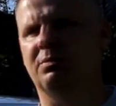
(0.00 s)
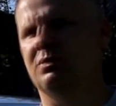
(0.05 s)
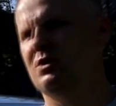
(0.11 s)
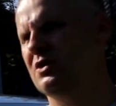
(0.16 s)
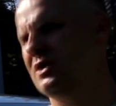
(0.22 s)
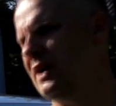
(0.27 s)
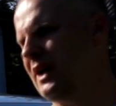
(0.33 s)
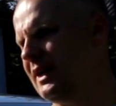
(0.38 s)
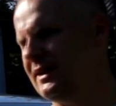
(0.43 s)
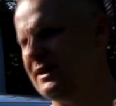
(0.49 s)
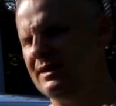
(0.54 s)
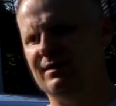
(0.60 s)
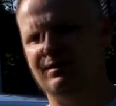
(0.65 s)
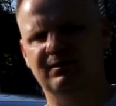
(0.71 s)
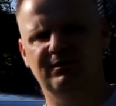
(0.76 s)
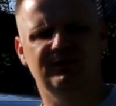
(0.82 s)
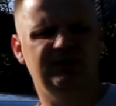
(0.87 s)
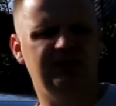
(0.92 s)

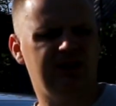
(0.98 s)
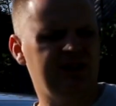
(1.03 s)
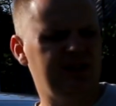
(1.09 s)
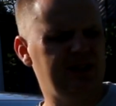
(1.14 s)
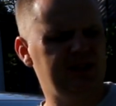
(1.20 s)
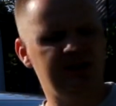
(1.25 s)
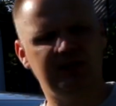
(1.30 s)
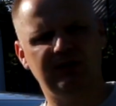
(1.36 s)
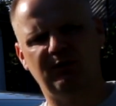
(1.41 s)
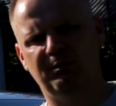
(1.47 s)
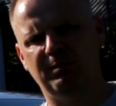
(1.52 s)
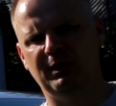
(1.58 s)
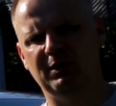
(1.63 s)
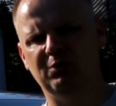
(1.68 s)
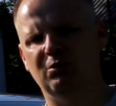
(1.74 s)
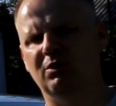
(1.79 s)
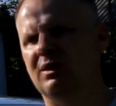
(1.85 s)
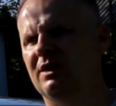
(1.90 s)
Почитайте в интернете, этого
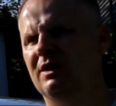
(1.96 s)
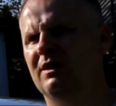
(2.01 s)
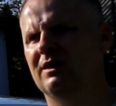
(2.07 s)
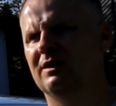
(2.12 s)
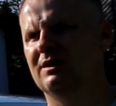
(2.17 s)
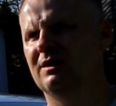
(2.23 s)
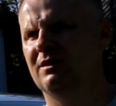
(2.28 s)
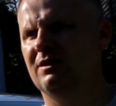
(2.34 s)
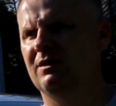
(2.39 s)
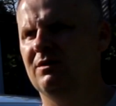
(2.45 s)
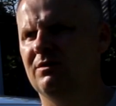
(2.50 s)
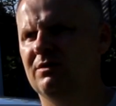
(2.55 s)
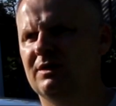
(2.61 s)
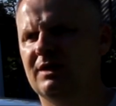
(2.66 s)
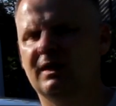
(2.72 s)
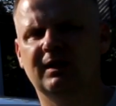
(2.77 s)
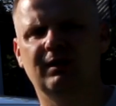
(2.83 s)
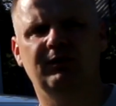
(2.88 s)
полно и это
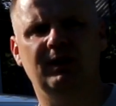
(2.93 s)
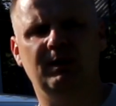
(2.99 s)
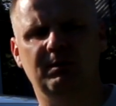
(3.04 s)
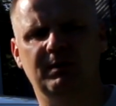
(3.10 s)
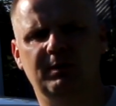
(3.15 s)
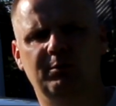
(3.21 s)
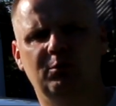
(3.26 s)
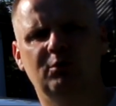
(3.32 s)
трата времени.